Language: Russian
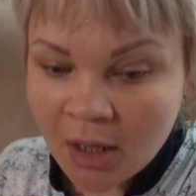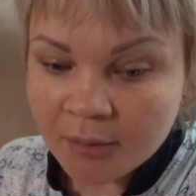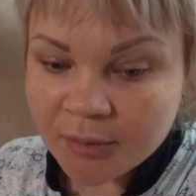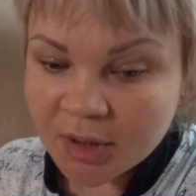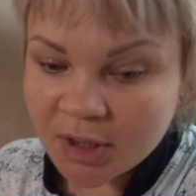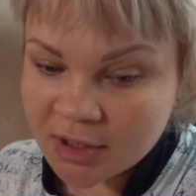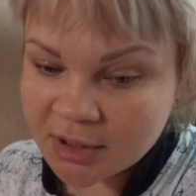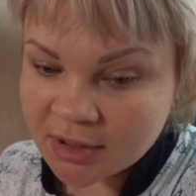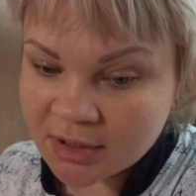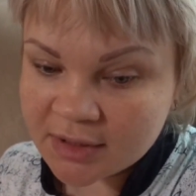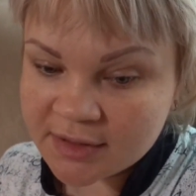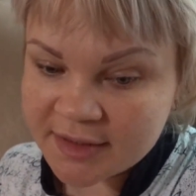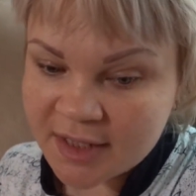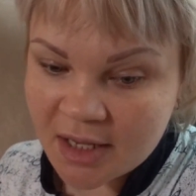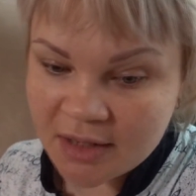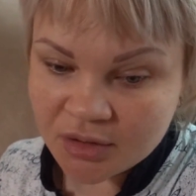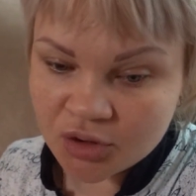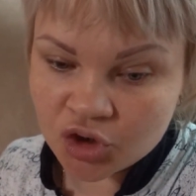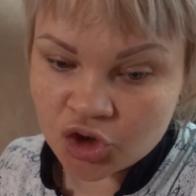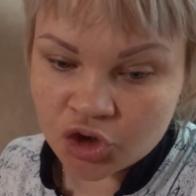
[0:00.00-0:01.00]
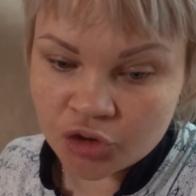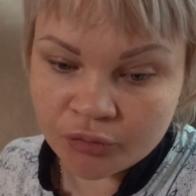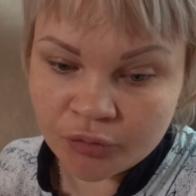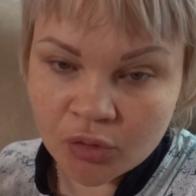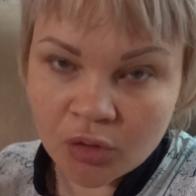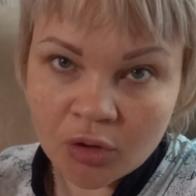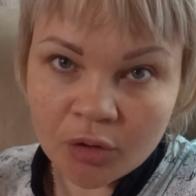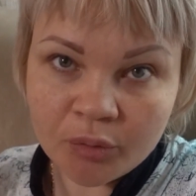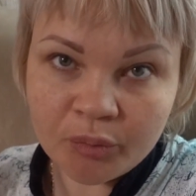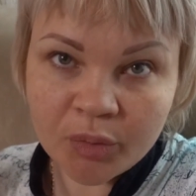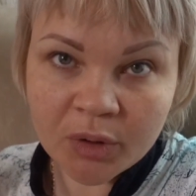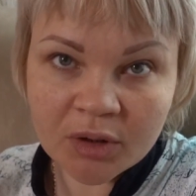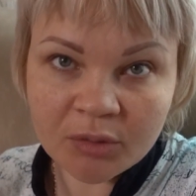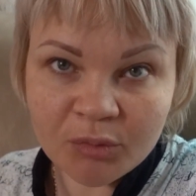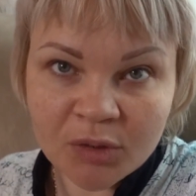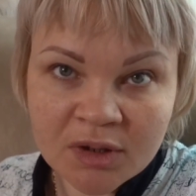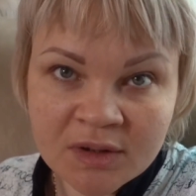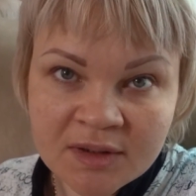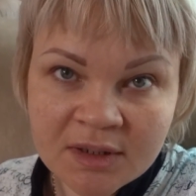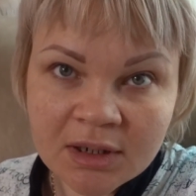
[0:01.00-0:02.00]
Мне нельзя ничего
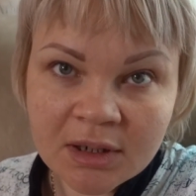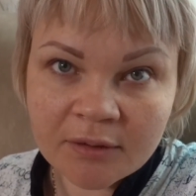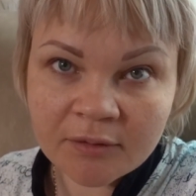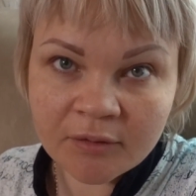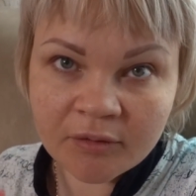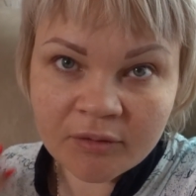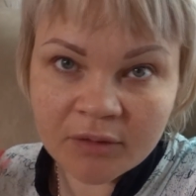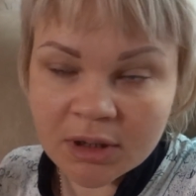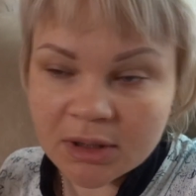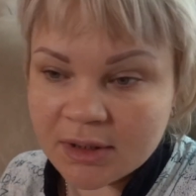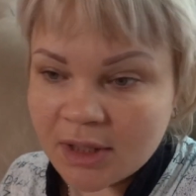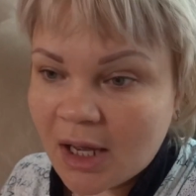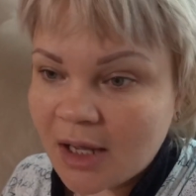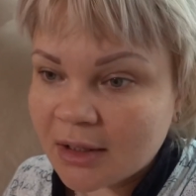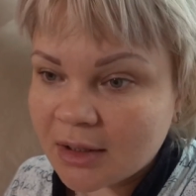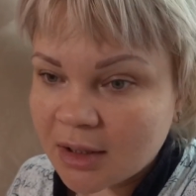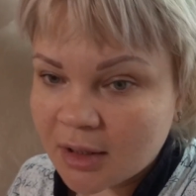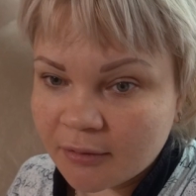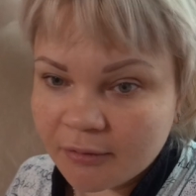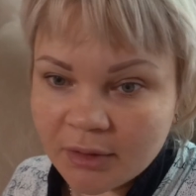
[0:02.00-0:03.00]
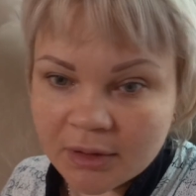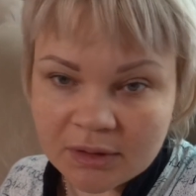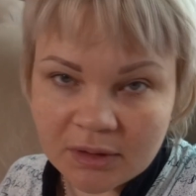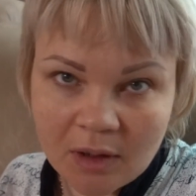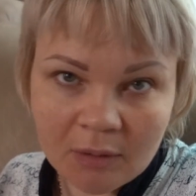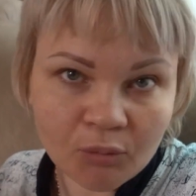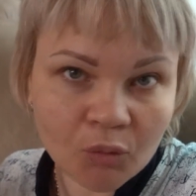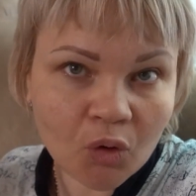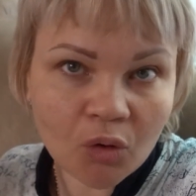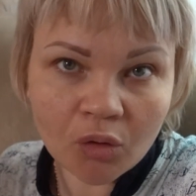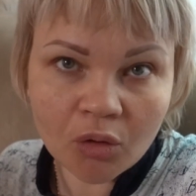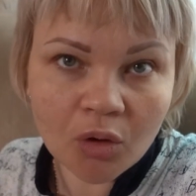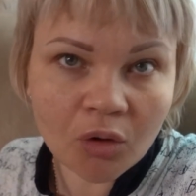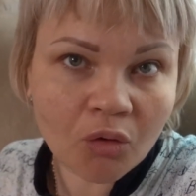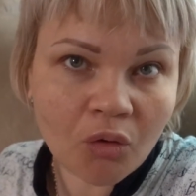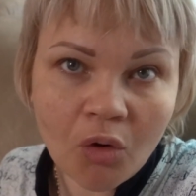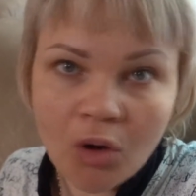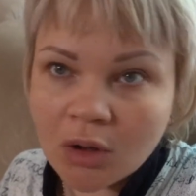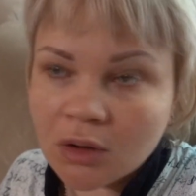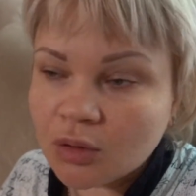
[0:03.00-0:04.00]
пигментированного, яркого, там
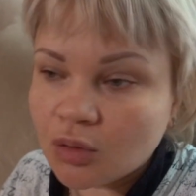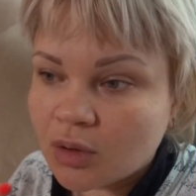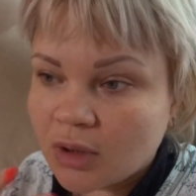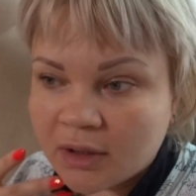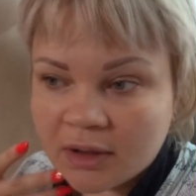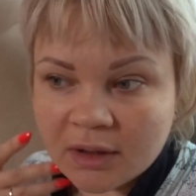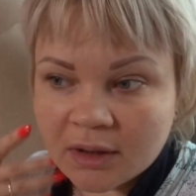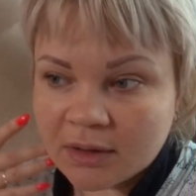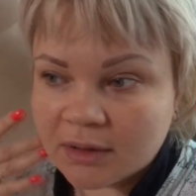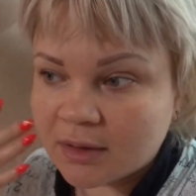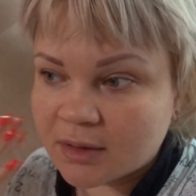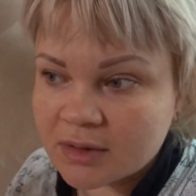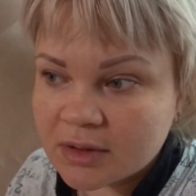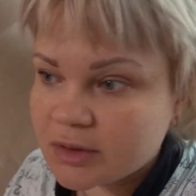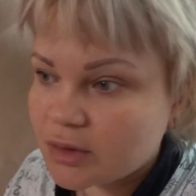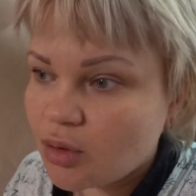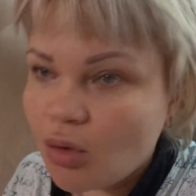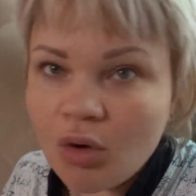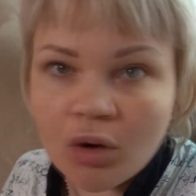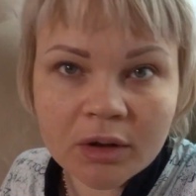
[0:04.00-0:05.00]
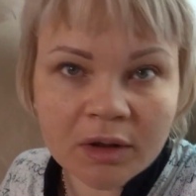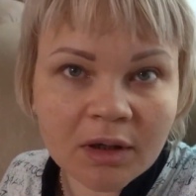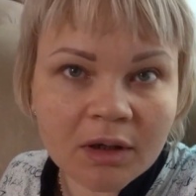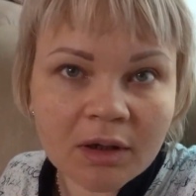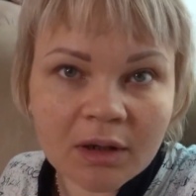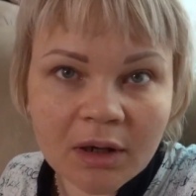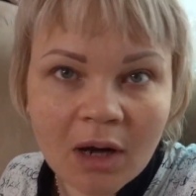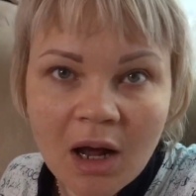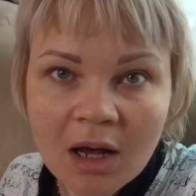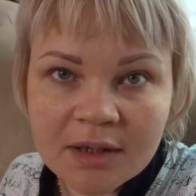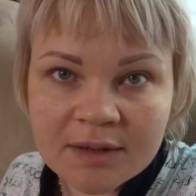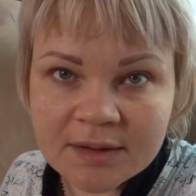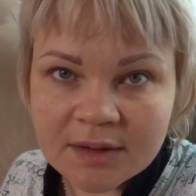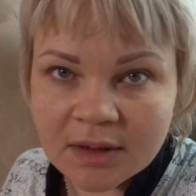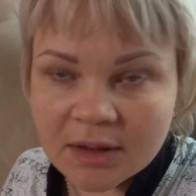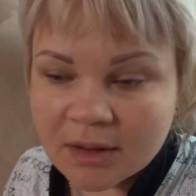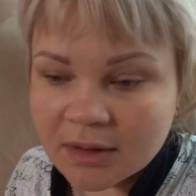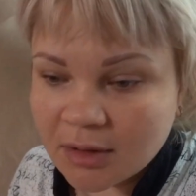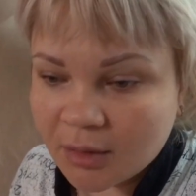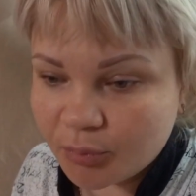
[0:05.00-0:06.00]
кока-колу, какие-то соки
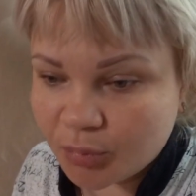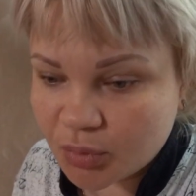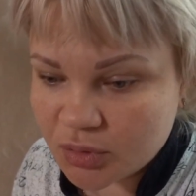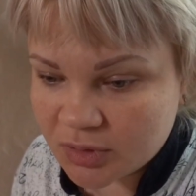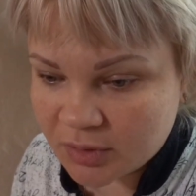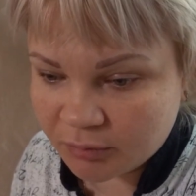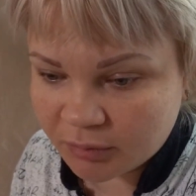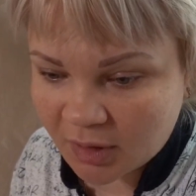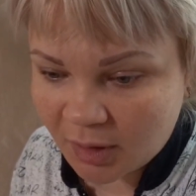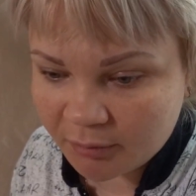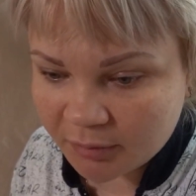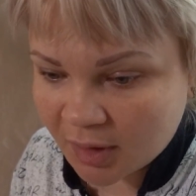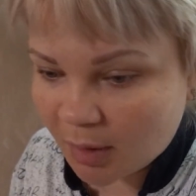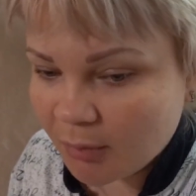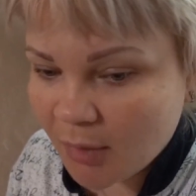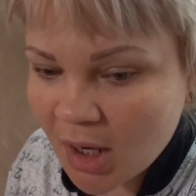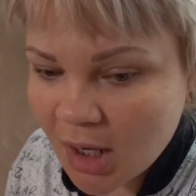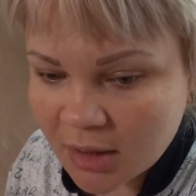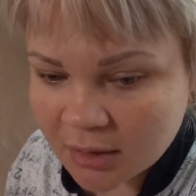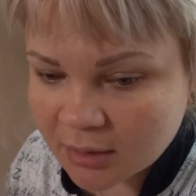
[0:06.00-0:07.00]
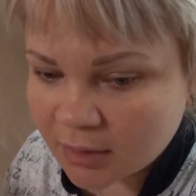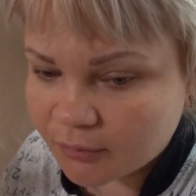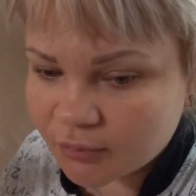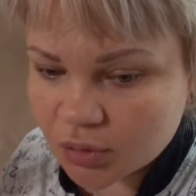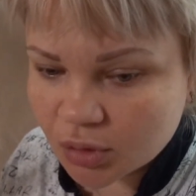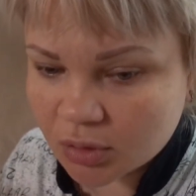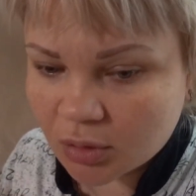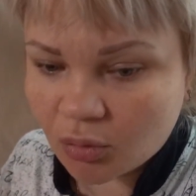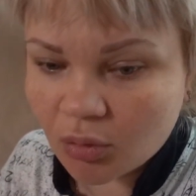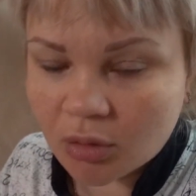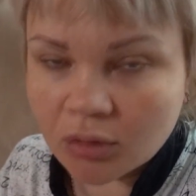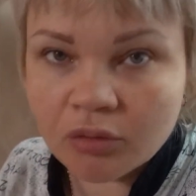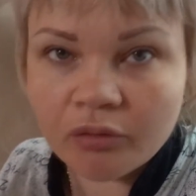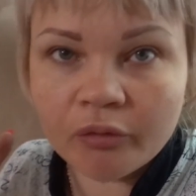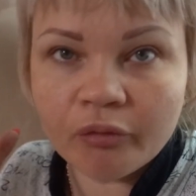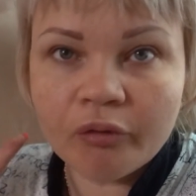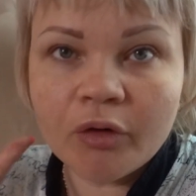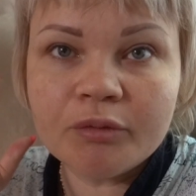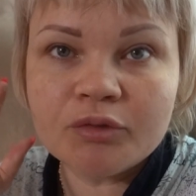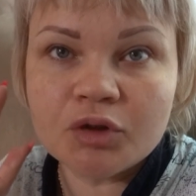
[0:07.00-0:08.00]
красные, допустим, там томаты, все такое. Ну,
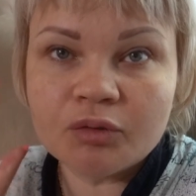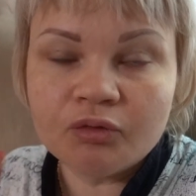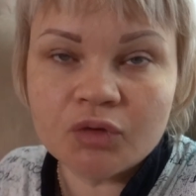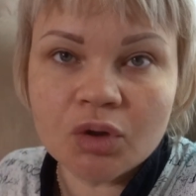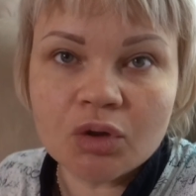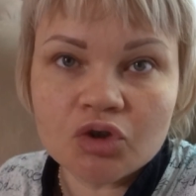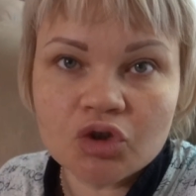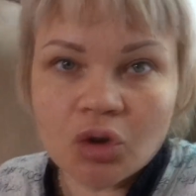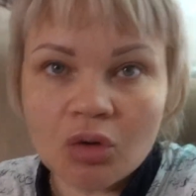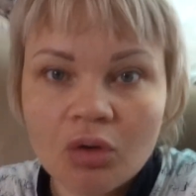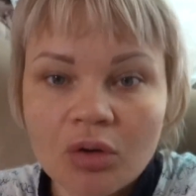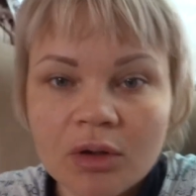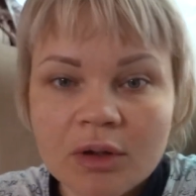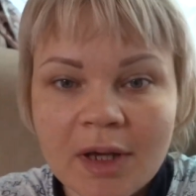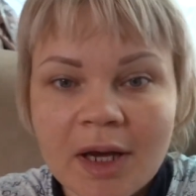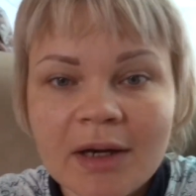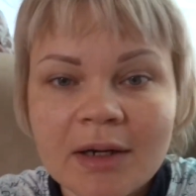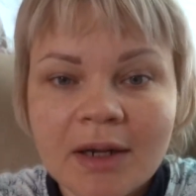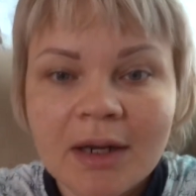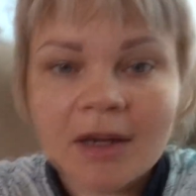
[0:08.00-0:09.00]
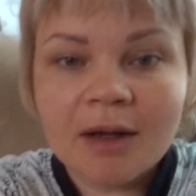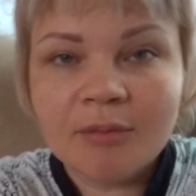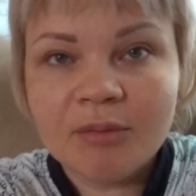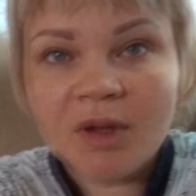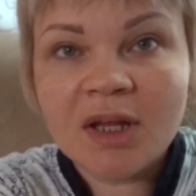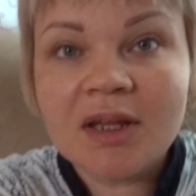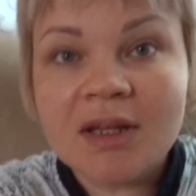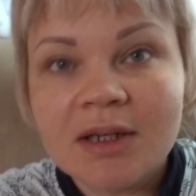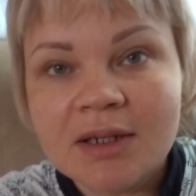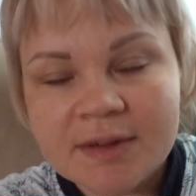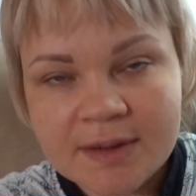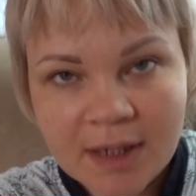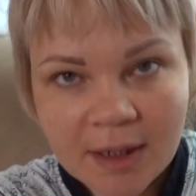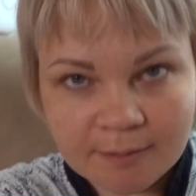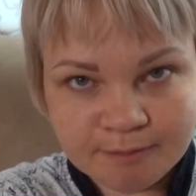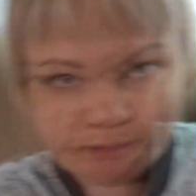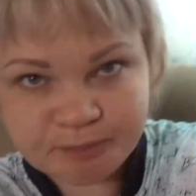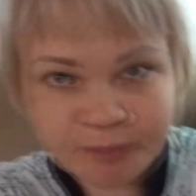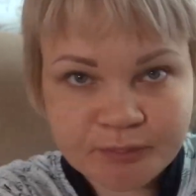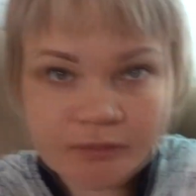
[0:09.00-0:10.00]
в общем, все, что яркое, мне нельзя
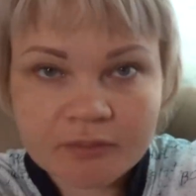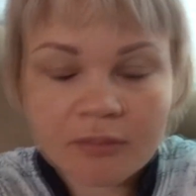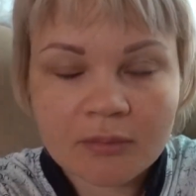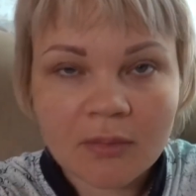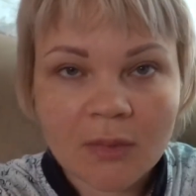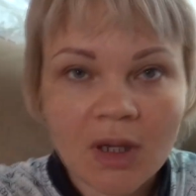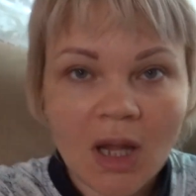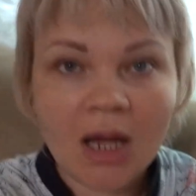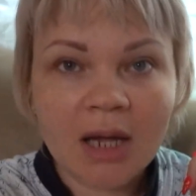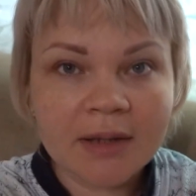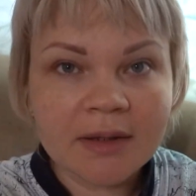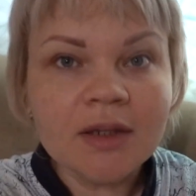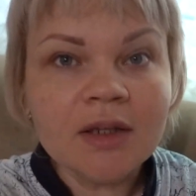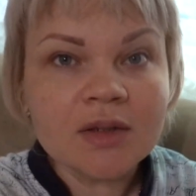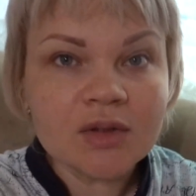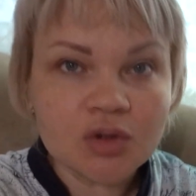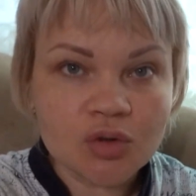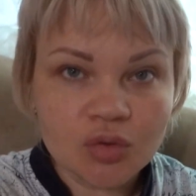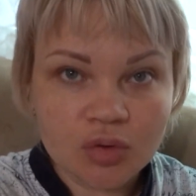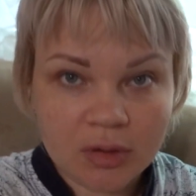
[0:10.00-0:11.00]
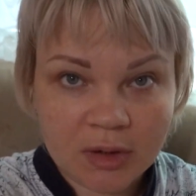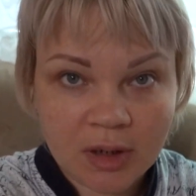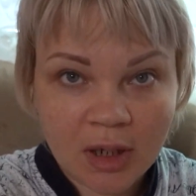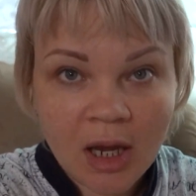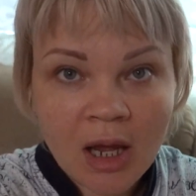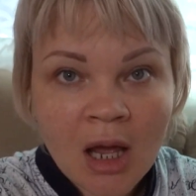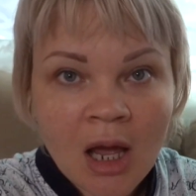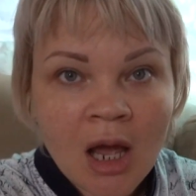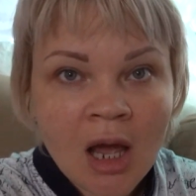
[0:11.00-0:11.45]
одни сутки.